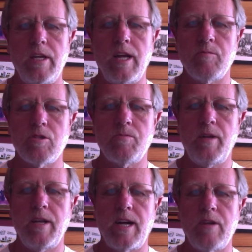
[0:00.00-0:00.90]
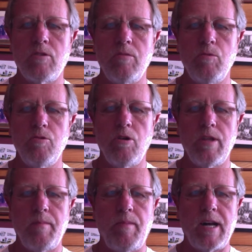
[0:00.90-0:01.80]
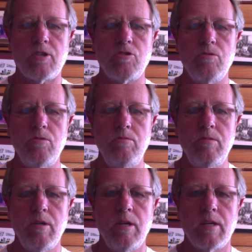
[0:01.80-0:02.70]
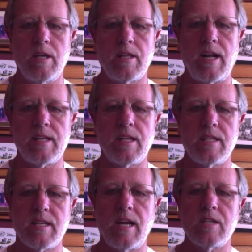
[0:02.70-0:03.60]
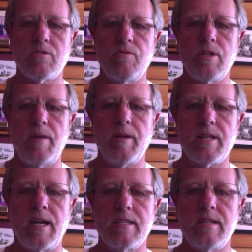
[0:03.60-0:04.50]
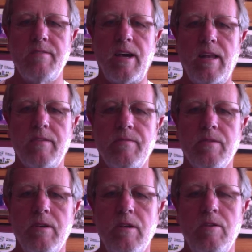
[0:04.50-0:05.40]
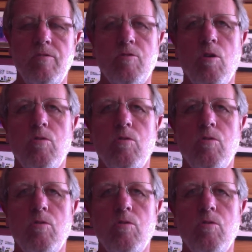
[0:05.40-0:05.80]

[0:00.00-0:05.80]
iremos explicar o que mudou na parte 1 que trata das regras fundamentais da vela. Ficou